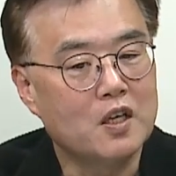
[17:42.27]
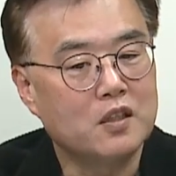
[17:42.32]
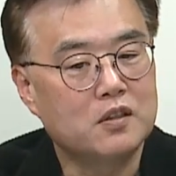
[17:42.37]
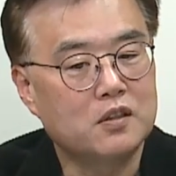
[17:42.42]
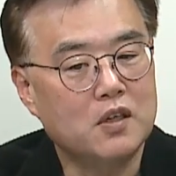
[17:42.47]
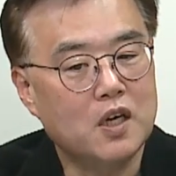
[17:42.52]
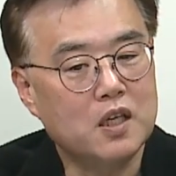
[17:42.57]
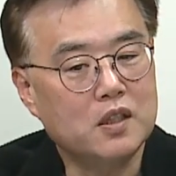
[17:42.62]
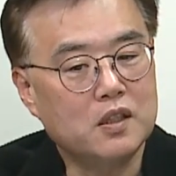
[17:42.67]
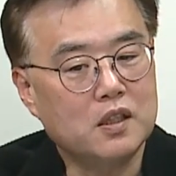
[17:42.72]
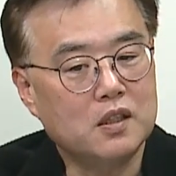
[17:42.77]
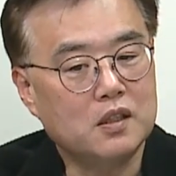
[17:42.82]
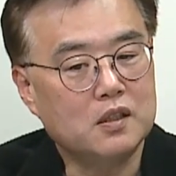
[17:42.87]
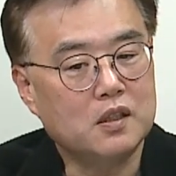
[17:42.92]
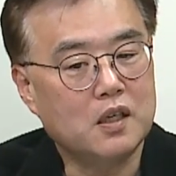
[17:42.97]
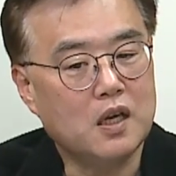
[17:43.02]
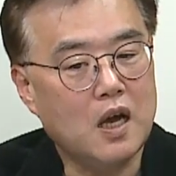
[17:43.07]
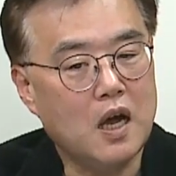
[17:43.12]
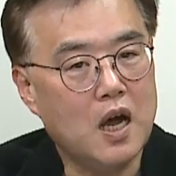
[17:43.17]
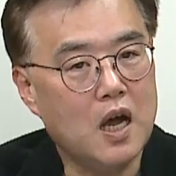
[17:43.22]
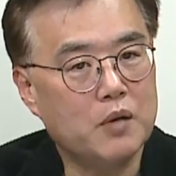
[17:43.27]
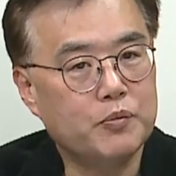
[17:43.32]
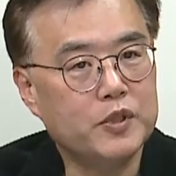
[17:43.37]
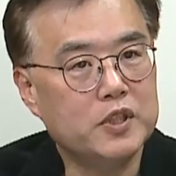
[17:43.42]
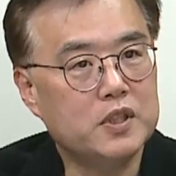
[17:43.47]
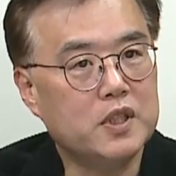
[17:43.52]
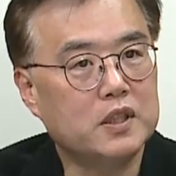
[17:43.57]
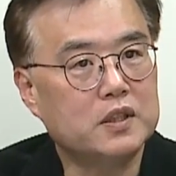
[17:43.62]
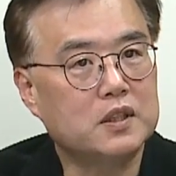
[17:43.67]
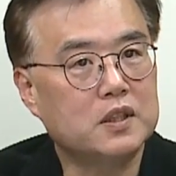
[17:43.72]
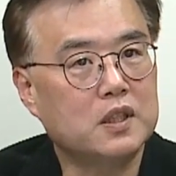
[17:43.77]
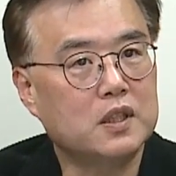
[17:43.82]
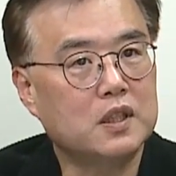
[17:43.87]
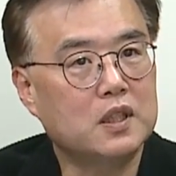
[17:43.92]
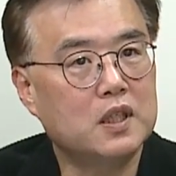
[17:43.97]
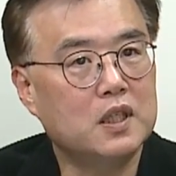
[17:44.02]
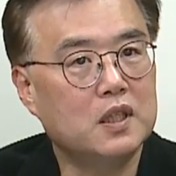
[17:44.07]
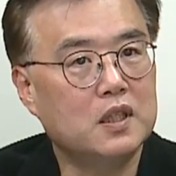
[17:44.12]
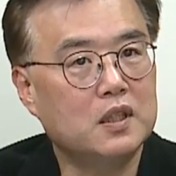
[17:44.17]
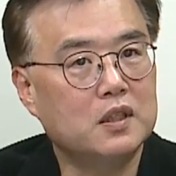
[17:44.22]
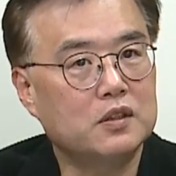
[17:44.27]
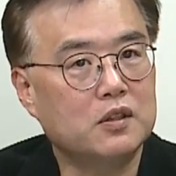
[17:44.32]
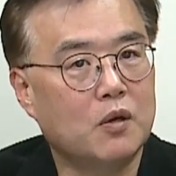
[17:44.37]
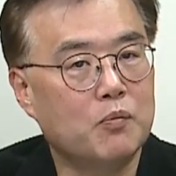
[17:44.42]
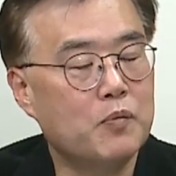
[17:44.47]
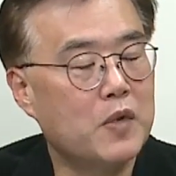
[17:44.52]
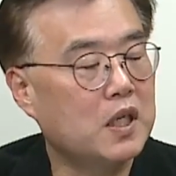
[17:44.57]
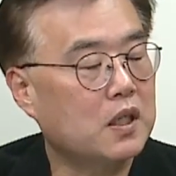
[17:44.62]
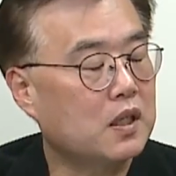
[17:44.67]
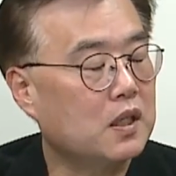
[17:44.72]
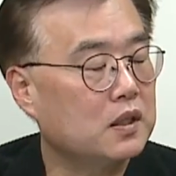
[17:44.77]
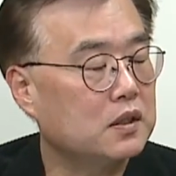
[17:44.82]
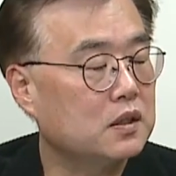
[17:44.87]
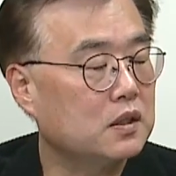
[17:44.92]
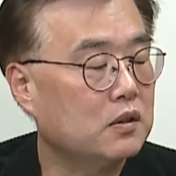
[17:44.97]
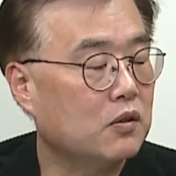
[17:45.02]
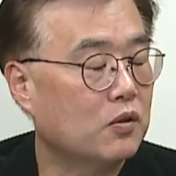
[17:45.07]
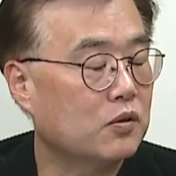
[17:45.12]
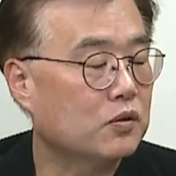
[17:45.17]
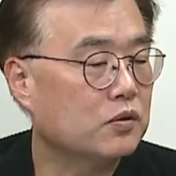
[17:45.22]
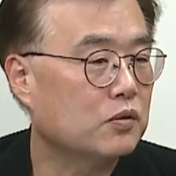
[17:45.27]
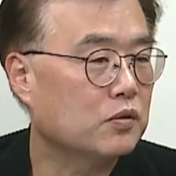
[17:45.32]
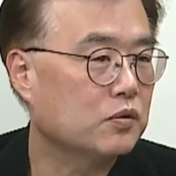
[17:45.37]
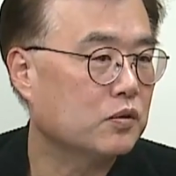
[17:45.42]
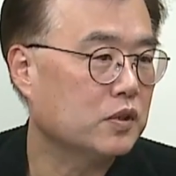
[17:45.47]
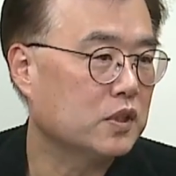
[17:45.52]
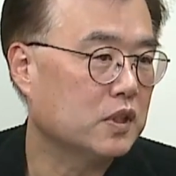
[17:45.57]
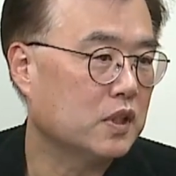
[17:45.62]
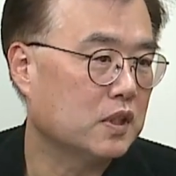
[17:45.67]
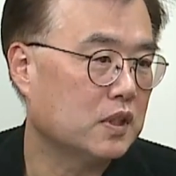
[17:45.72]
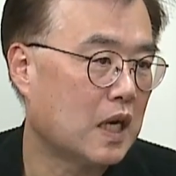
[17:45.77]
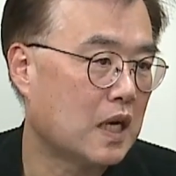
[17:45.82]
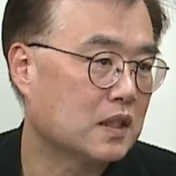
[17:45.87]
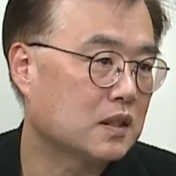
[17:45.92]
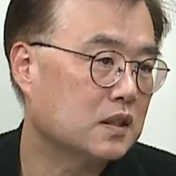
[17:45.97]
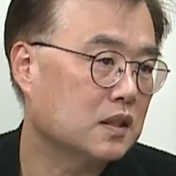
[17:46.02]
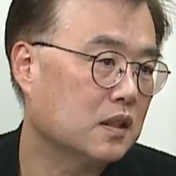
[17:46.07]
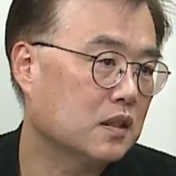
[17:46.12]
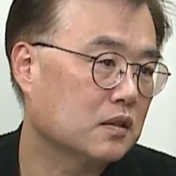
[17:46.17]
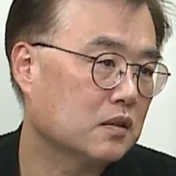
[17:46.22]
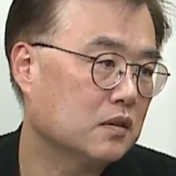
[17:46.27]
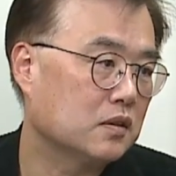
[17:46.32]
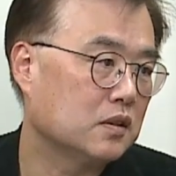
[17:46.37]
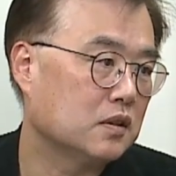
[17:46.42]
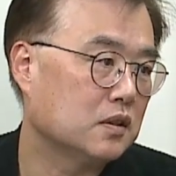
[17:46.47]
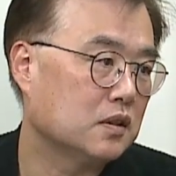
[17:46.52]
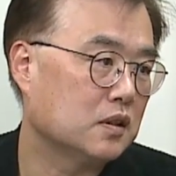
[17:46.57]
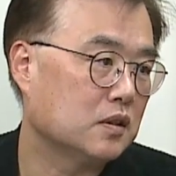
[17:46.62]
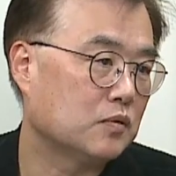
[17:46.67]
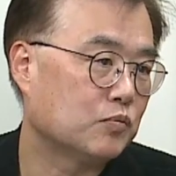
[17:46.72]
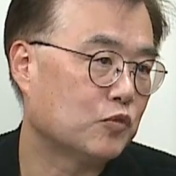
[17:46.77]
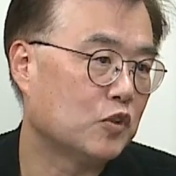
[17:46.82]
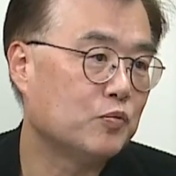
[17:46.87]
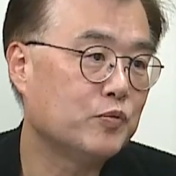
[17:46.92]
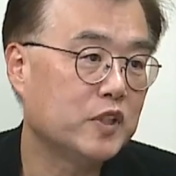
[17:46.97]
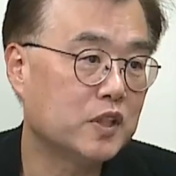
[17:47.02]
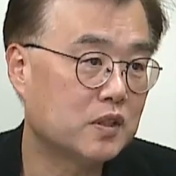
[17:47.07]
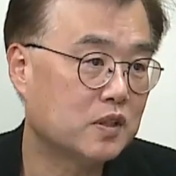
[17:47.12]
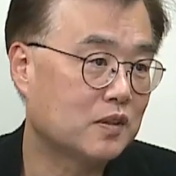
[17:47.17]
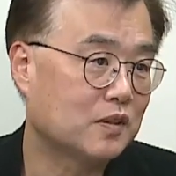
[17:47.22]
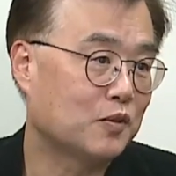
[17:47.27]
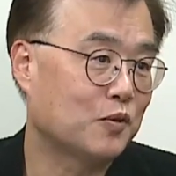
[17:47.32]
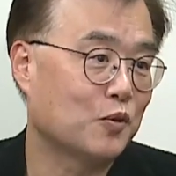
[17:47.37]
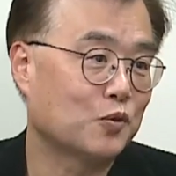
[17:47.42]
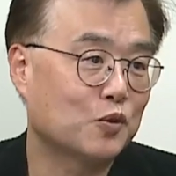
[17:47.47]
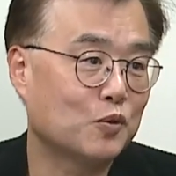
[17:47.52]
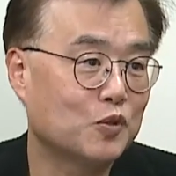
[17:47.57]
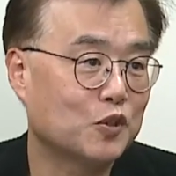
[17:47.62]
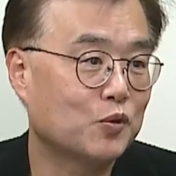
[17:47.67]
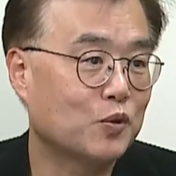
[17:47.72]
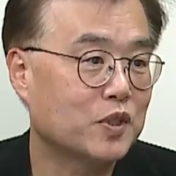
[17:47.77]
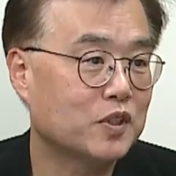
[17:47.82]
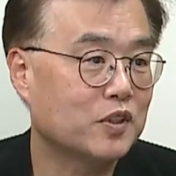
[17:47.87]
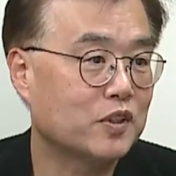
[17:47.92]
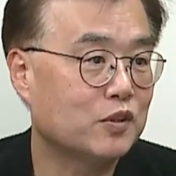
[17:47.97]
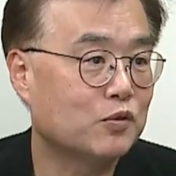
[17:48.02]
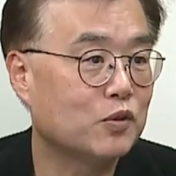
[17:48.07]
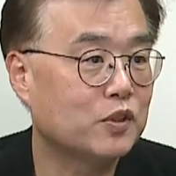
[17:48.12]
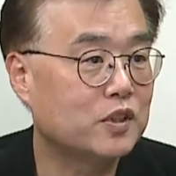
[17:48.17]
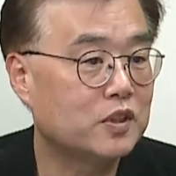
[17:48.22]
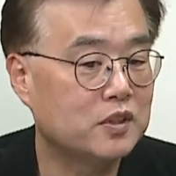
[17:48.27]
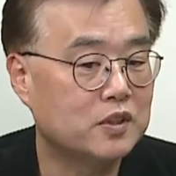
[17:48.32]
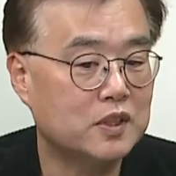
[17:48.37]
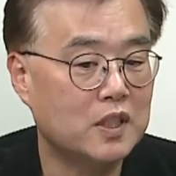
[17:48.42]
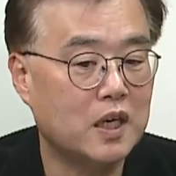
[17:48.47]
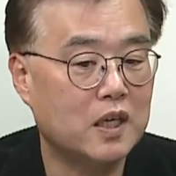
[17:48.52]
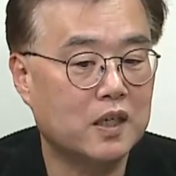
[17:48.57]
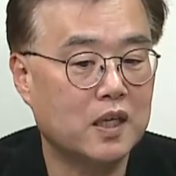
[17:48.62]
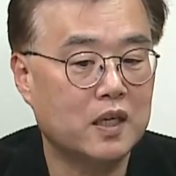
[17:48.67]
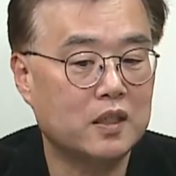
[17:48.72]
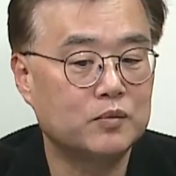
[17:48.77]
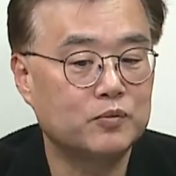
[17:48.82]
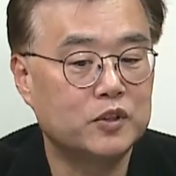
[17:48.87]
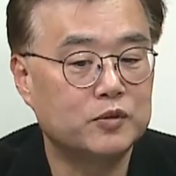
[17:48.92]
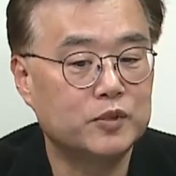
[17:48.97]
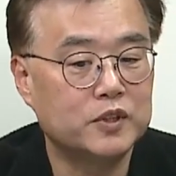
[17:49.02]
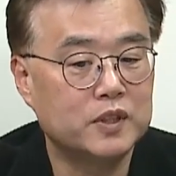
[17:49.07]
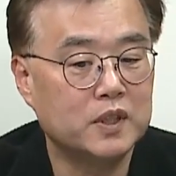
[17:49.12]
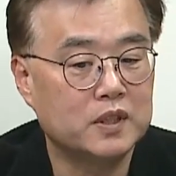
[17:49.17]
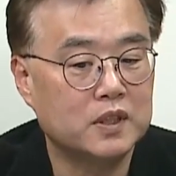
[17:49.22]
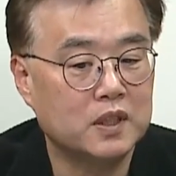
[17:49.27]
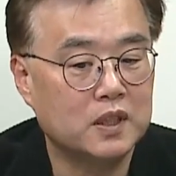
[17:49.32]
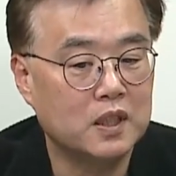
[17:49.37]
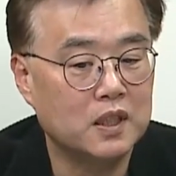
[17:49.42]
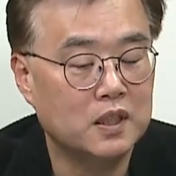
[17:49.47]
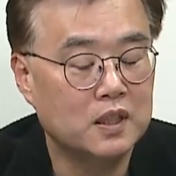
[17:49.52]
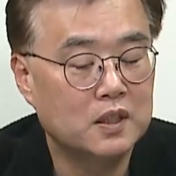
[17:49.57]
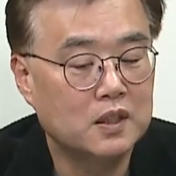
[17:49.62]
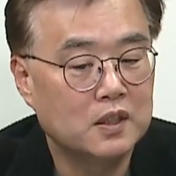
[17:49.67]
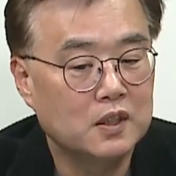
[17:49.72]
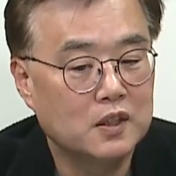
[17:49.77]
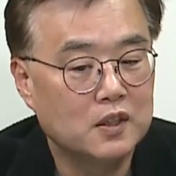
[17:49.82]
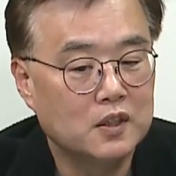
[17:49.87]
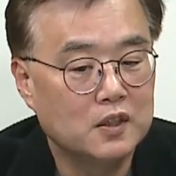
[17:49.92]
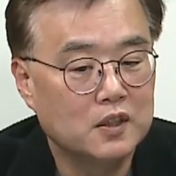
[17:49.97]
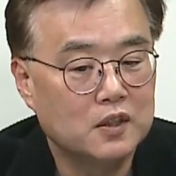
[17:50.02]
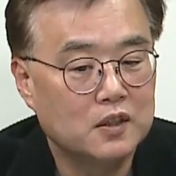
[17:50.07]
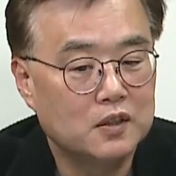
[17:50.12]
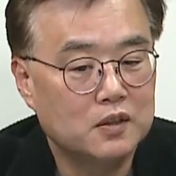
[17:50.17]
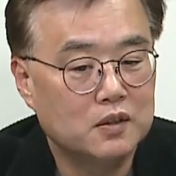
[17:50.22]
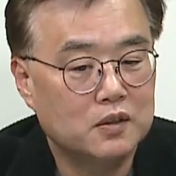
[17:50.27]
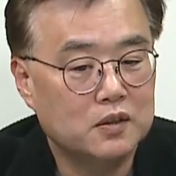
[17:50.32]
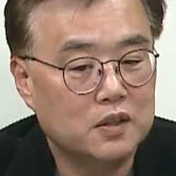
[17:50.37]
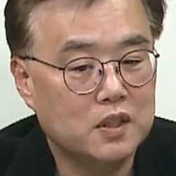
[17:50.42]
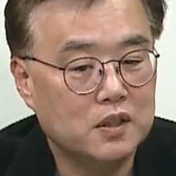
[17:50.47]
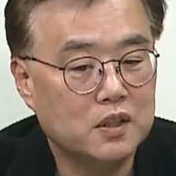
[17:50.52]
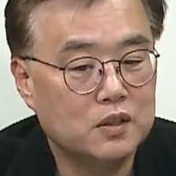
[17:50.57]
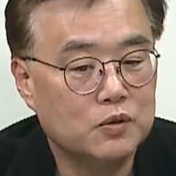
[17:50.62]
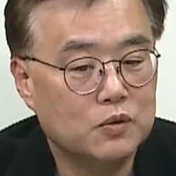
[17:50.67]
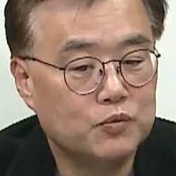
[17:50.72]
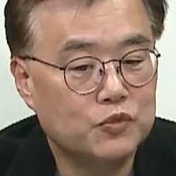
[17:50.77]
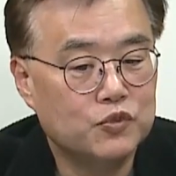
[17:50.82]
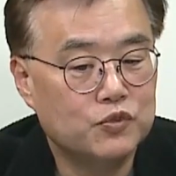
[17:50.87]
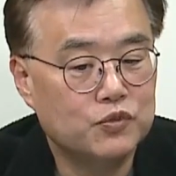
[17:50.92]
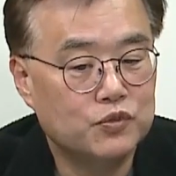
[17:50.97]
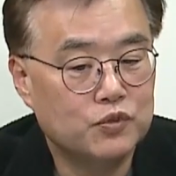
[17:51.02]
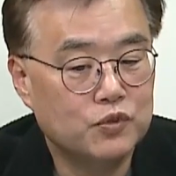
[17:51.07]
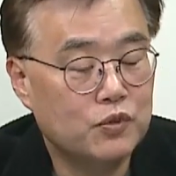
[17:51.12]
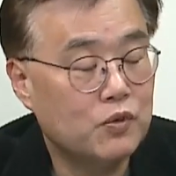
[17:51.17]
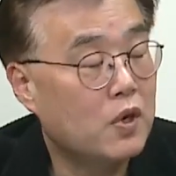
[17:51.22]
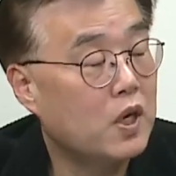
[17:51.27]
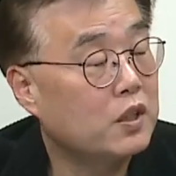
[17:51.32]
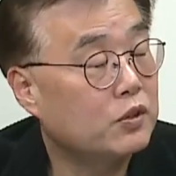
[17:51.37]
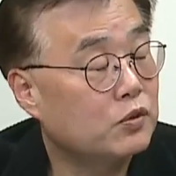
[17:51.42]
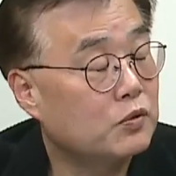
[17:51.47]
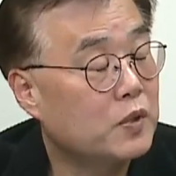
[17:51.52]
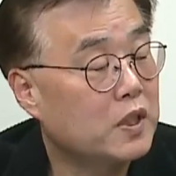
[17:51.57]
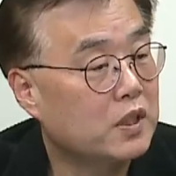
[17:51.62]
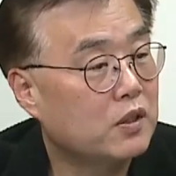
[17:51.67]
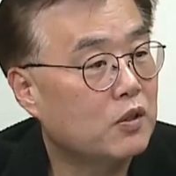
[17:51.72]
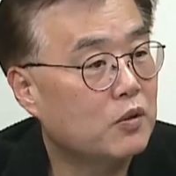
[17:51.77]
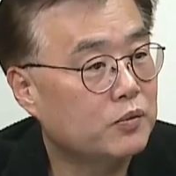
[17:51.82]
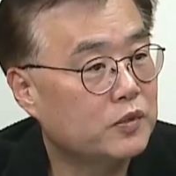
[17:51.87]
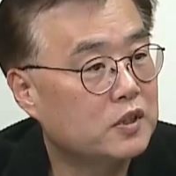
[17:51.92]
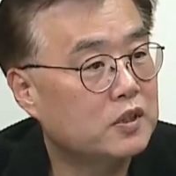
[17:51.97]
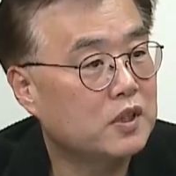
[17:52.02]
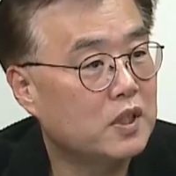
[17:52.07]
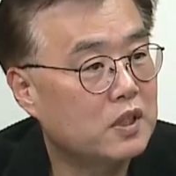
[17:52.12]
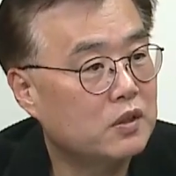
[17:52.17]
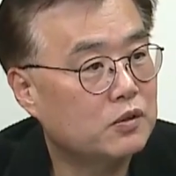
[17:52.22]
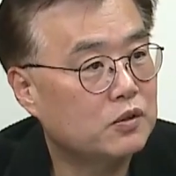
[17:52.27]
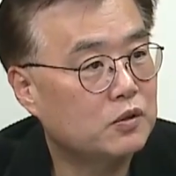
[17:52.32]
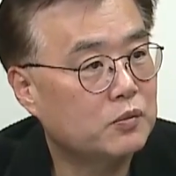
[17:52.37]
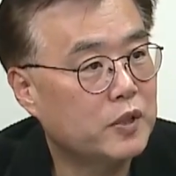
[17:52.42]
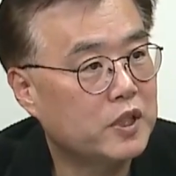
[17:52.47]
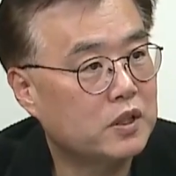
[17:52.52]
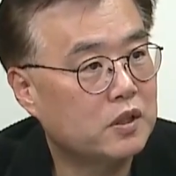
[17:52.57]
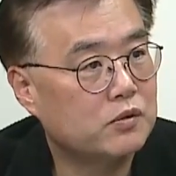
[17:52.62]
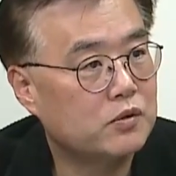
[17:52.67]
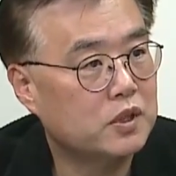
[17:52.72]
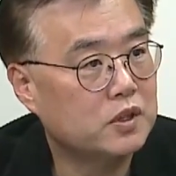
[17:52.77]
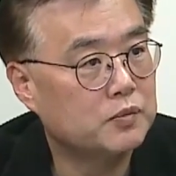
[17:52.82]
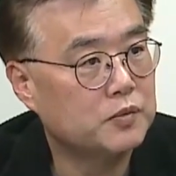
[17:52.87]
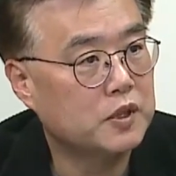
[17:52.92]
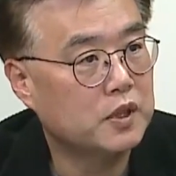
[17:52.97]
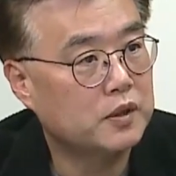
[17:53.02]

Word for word: 그러한 합의 자체가 연말까지 어느 정도 이게 양측에서 이제 물밑 교섭을 통해서 음. 이루어지느냐라는 부분 자체가 어, 상당히 좀 중요할 수밖에 없는 상황. 그러니까 대만을